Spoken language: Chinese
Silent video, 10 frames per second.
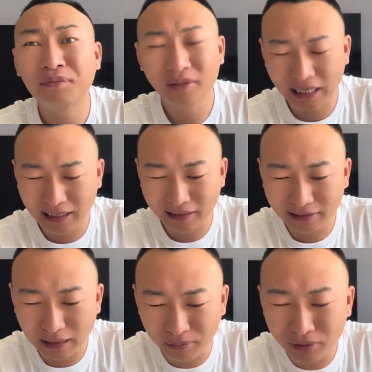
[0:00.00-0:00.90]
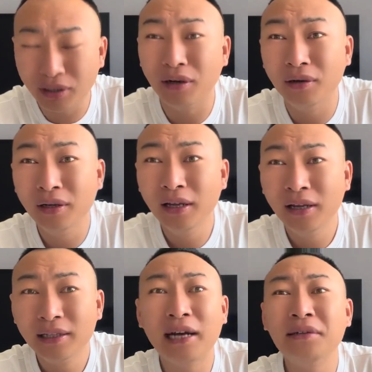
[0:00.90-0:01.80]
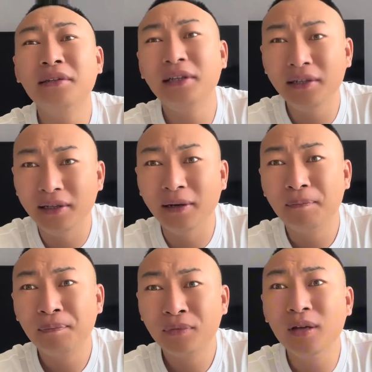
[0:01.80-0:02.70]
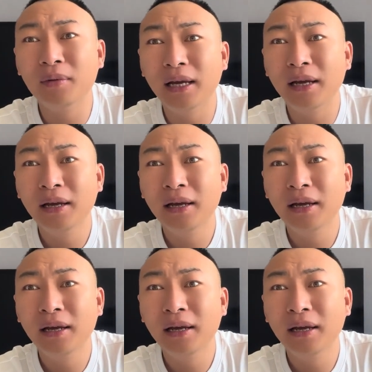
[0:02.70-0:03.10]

哎呀，咱不挑，他是弟弟，对不对？